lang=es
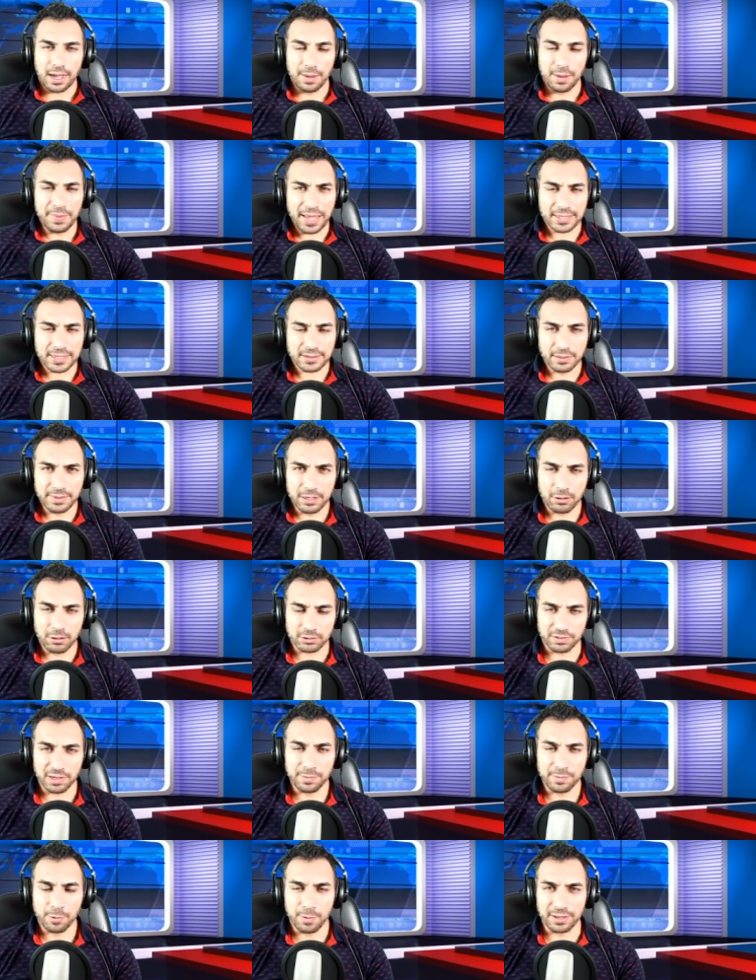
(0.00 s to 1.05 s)
Amigas, amigos,
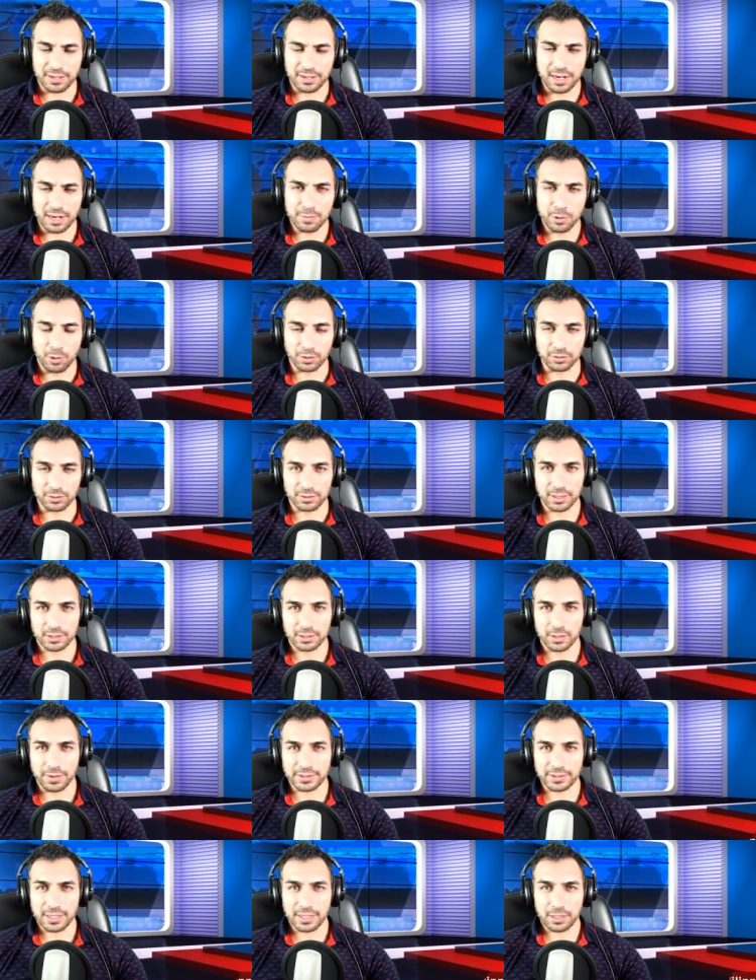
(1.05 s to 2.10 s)
Filipo Beltrán, muy
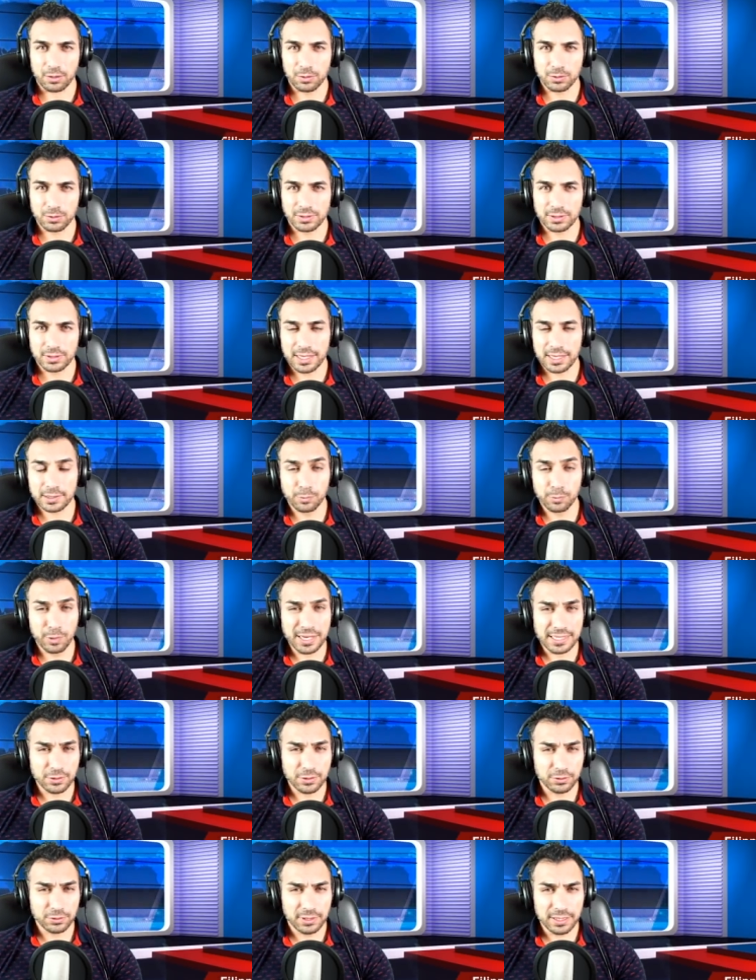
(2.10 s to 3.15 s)
contento de estar con ustedes.
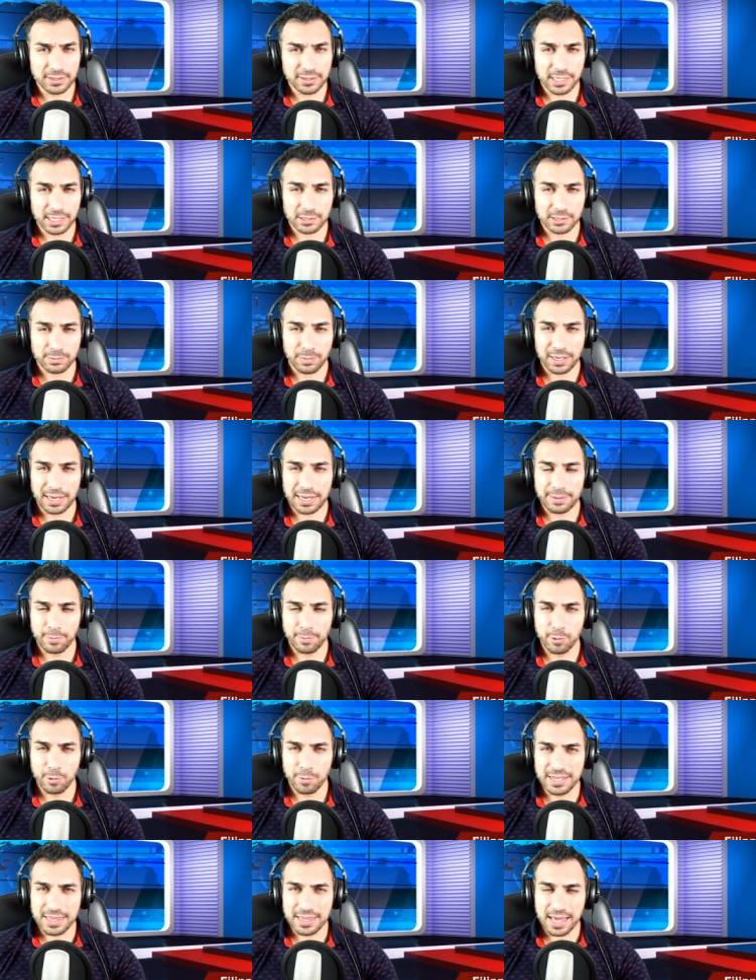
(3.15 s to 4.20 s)
Buenas noticias para la
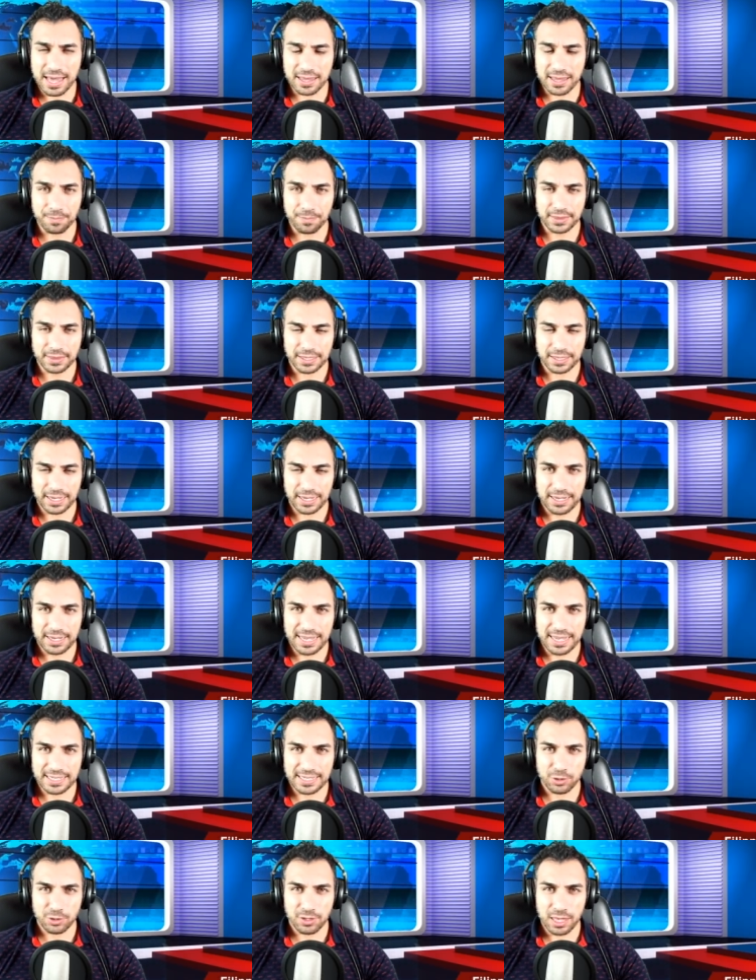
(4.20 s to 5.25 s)
movilidad en
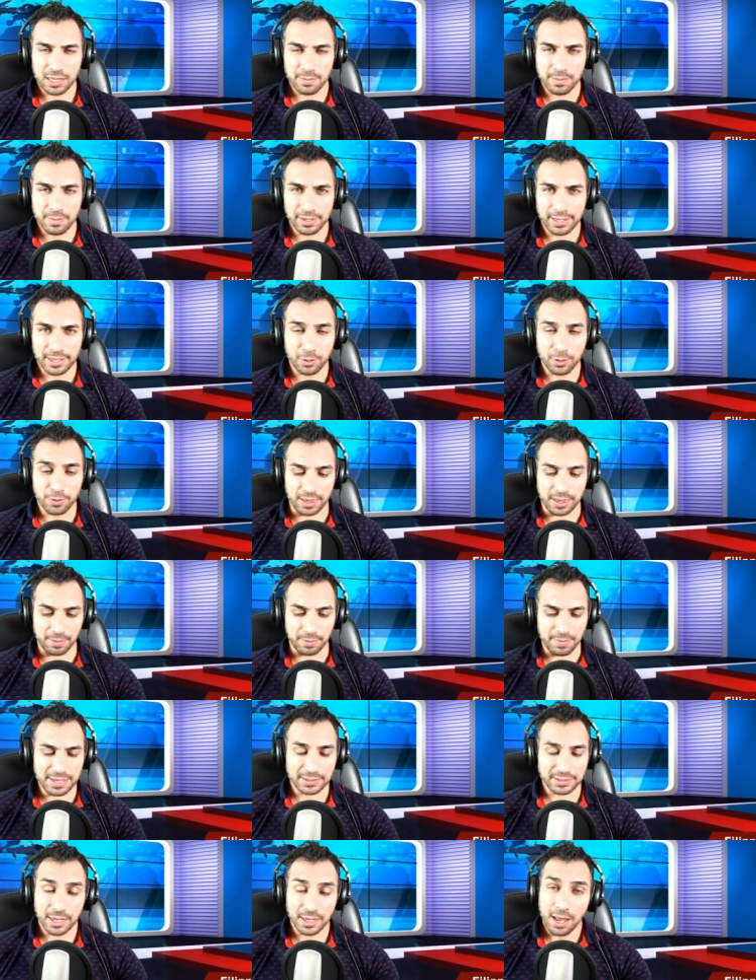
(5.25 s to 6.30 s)
la Ciudad de México y
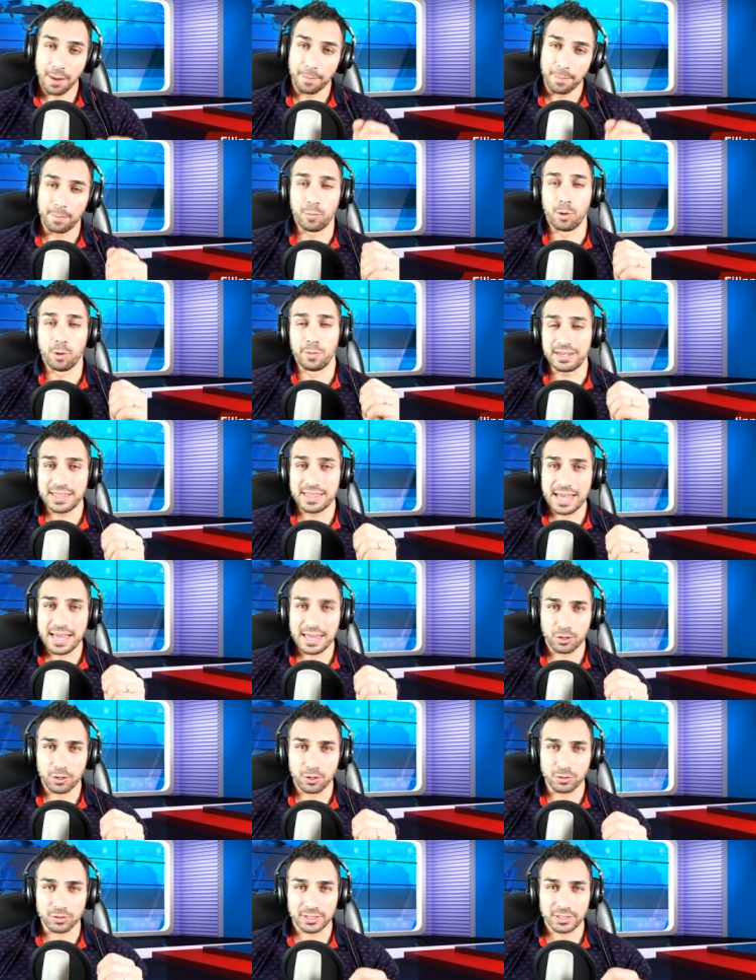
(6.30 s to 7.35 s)
además
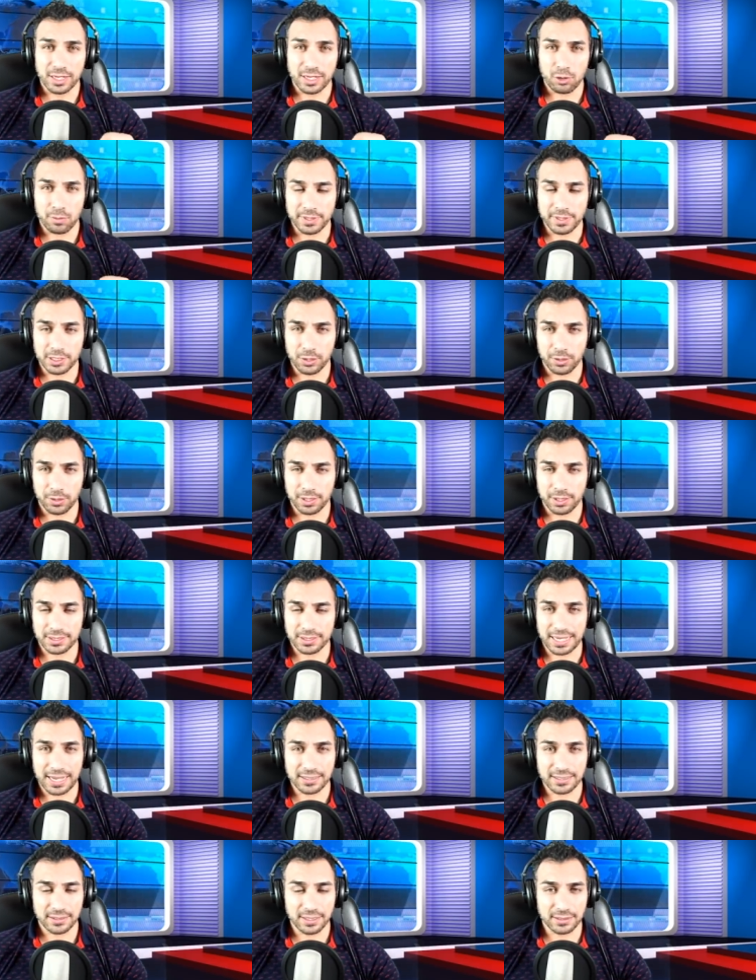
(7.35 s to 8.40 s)
movilidad con cero emisiones,
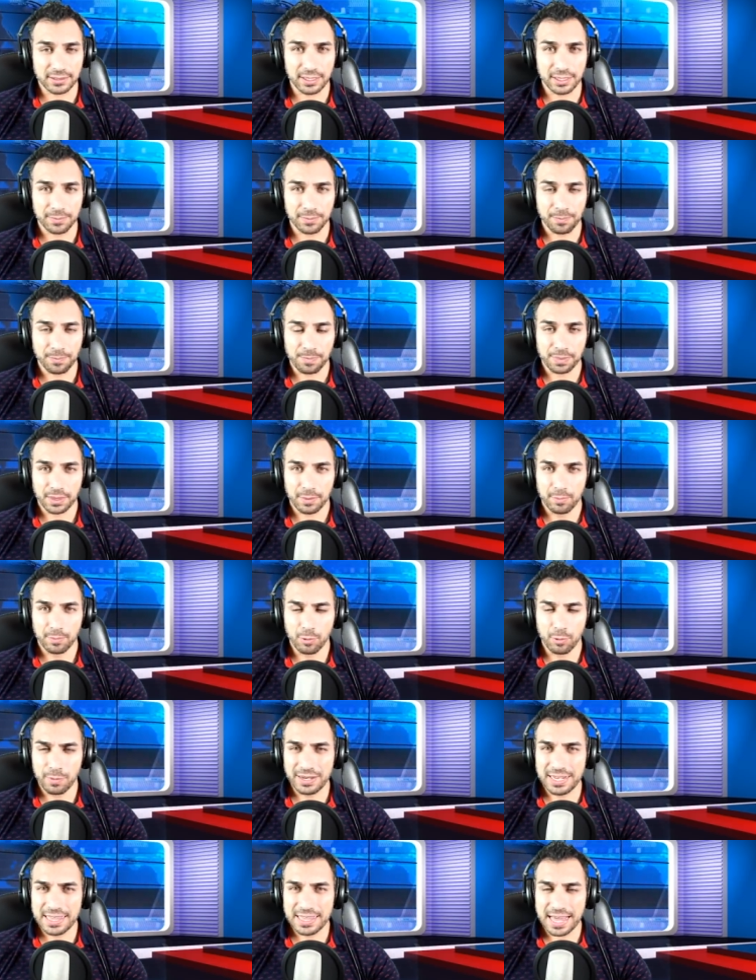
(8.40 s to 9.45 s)
es decir,
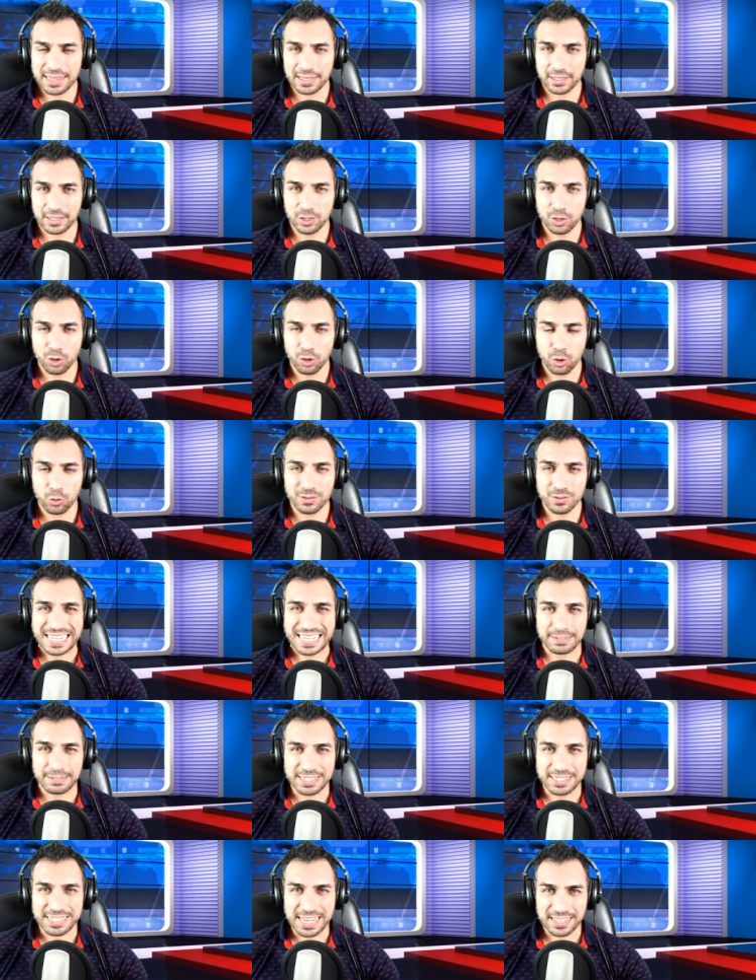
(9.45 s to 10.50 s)
movilidad no
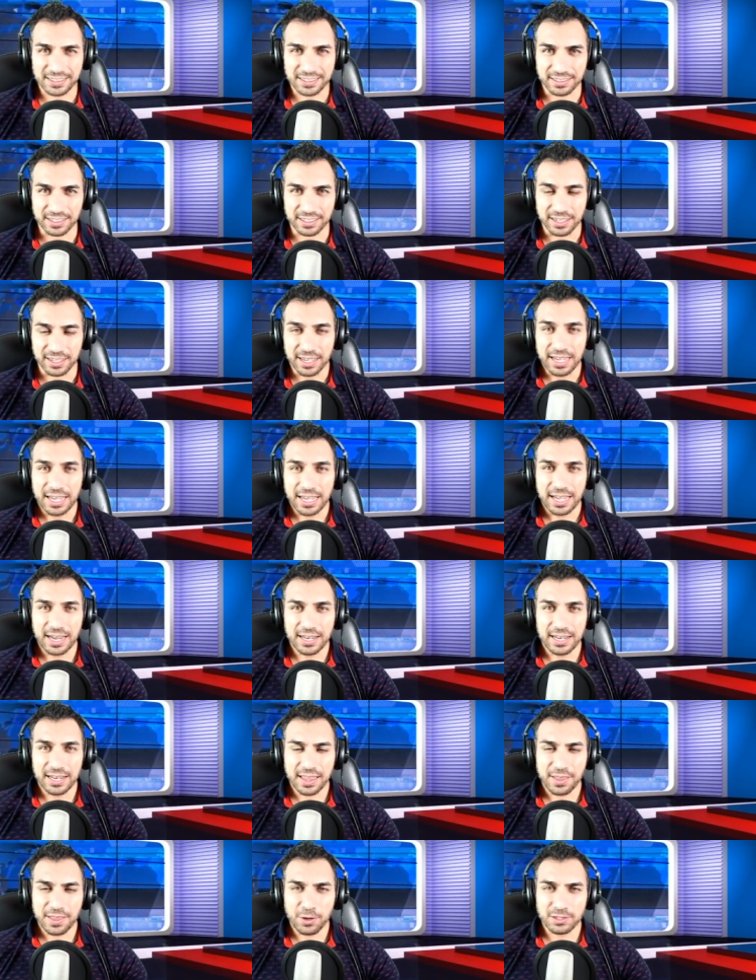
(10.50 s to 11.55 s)
contaminante.
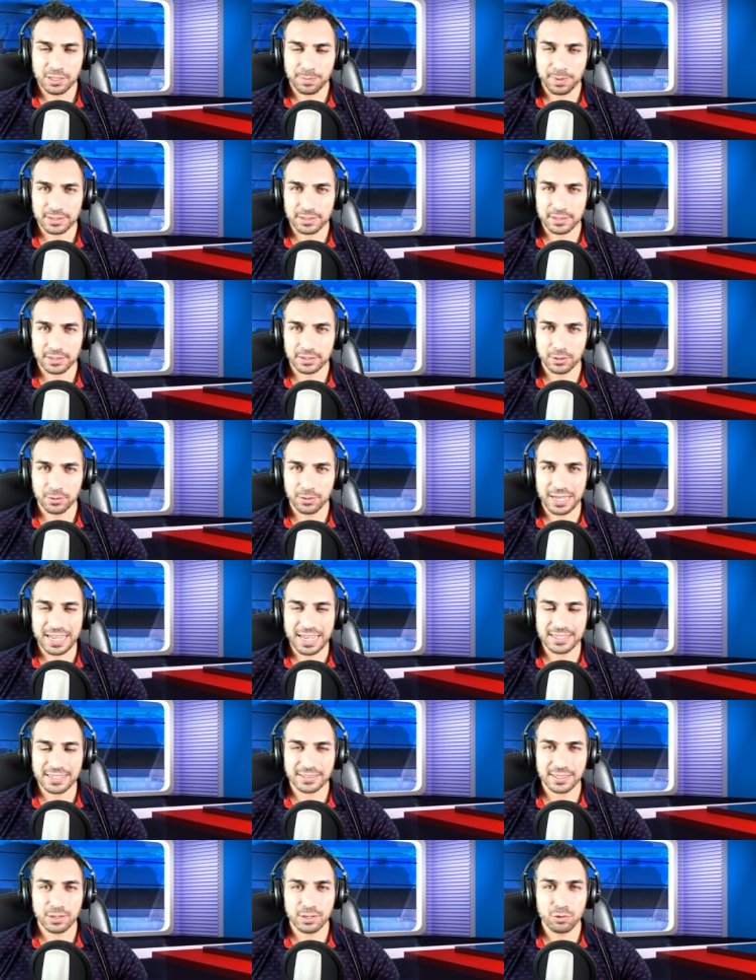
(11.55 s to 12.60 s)
El día de hoy se presentó
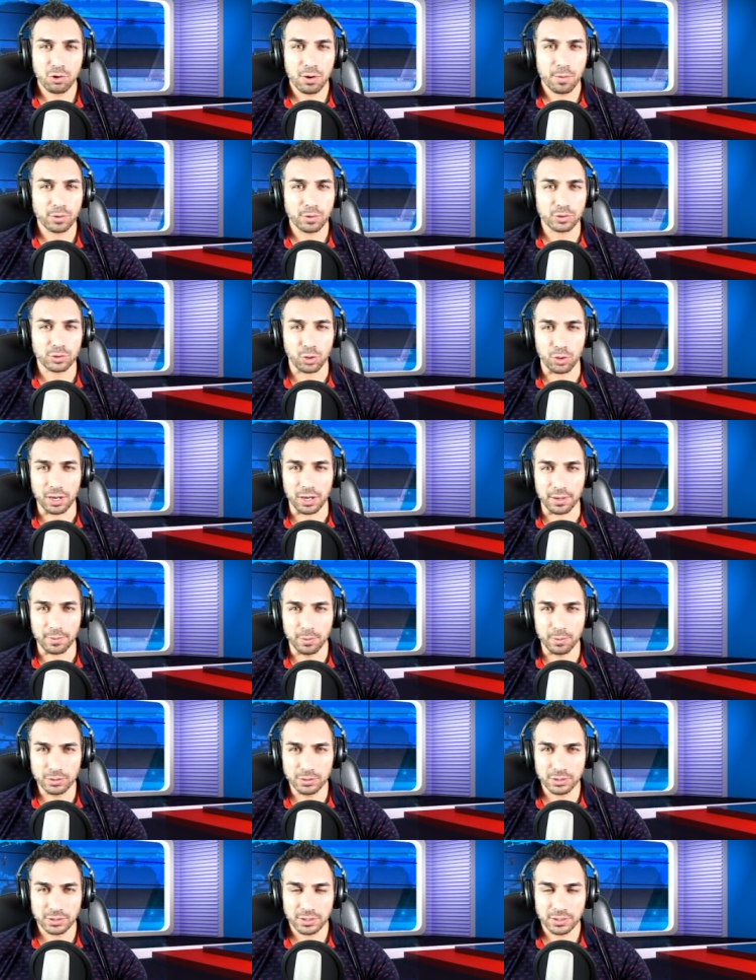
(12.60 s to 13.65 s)
este nuevo
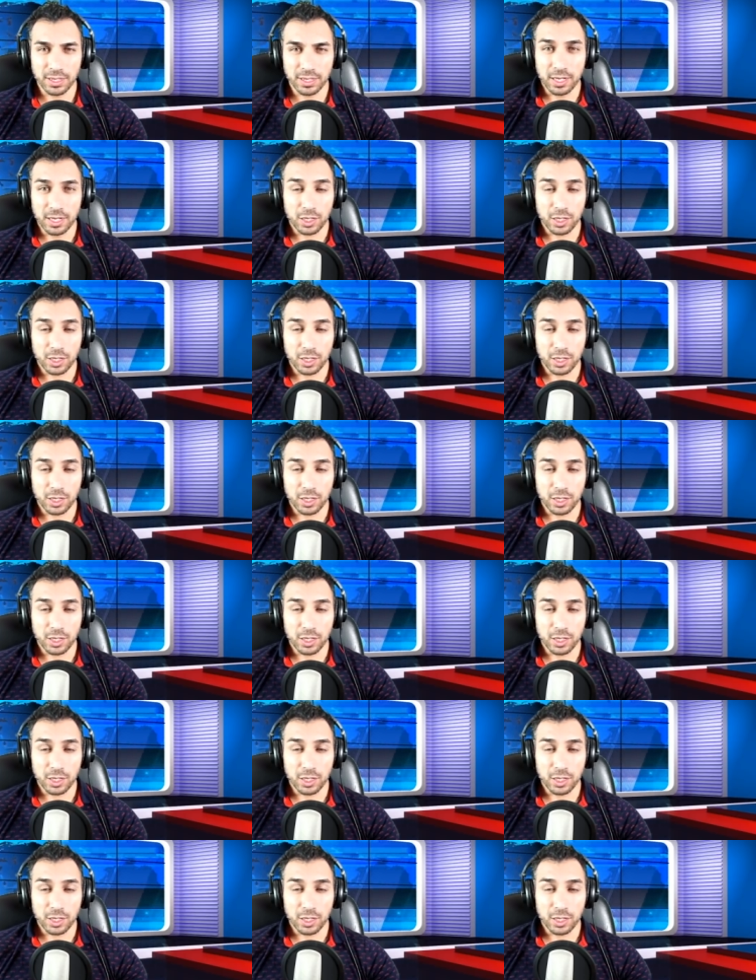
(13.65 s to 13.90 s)
trolebús.